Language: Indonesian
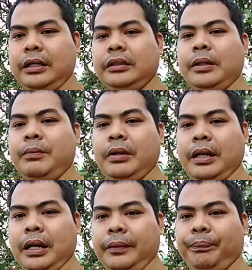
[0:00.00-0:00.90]

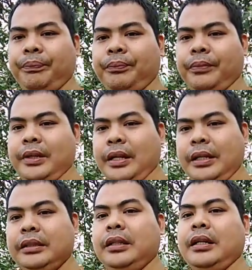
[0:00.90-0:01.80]
SMK
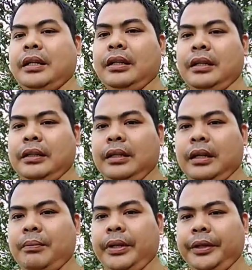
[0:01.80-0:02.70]
ya, yang sekarang lagi
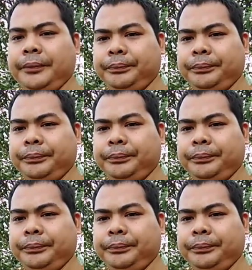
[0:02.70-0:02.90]
rame